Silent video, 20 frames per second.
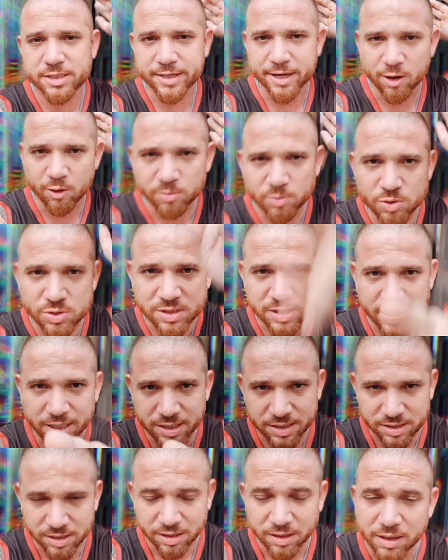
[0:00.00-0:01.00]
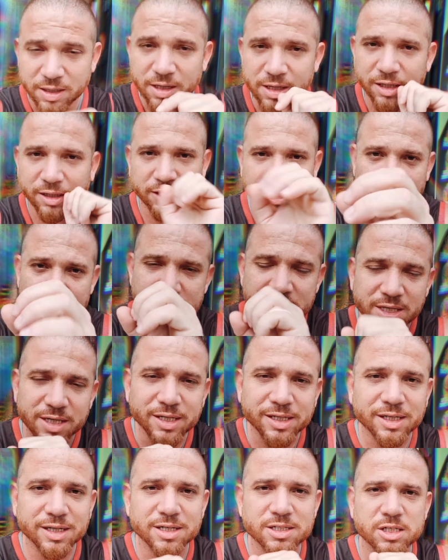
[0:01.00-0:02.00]
que é o Muzenza. Então se
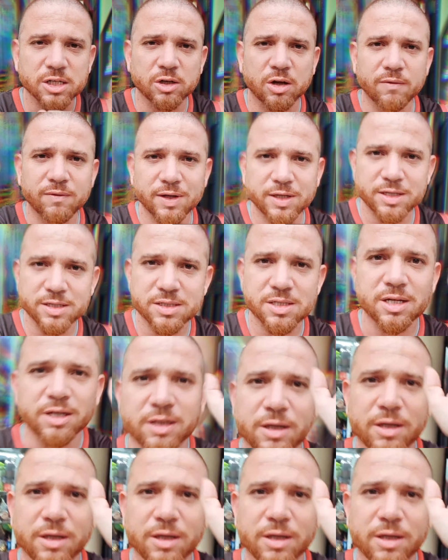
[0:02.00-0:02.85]
liga nessa nova lista